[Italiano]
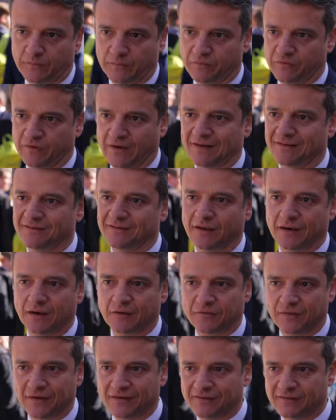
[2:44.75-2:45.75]
finanziaria
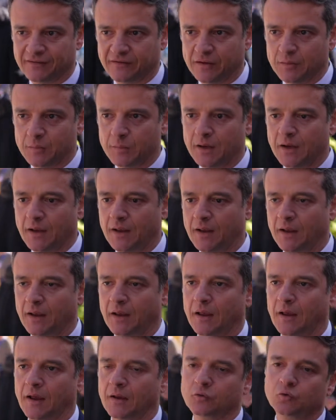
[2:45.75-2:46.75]

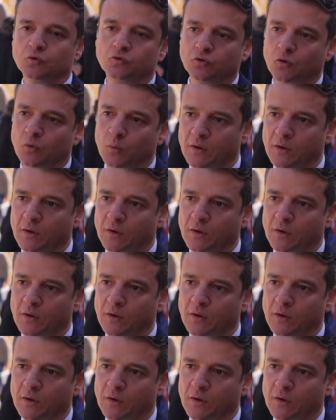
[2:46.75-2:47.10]
flessibile, tutto